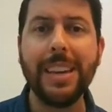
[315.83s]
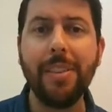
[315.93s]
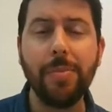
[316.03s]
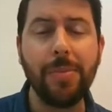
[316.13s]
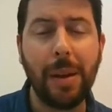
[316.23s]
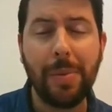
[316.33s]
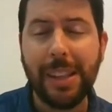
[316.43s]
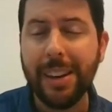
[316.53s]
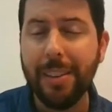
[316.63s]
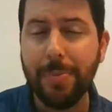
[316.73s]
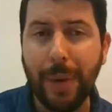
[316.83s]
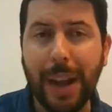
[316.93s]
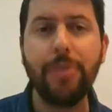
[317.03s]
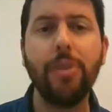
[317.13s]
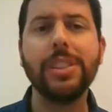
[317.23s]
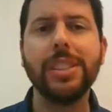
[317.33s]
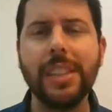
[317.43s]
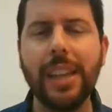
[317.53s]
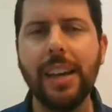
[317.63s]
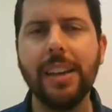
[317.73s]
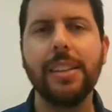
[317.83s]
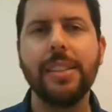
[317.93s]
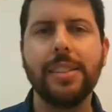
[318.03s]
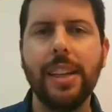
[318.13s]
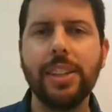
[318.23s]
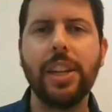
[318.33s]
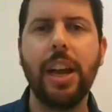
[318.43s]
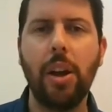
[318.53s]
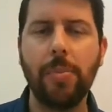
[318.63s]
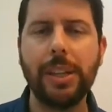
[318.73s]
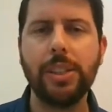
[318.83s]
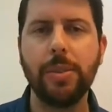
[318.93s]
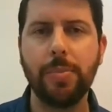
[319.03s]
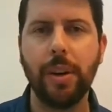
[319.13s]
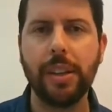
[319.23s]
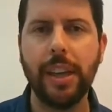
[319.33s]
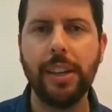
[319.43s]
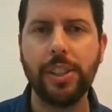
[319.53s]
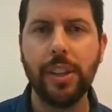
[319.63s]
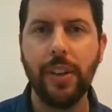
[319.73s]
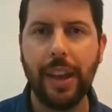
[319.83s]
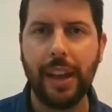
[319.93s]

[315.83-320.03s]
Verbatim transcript: que, da maneira que para você seja realmente importante.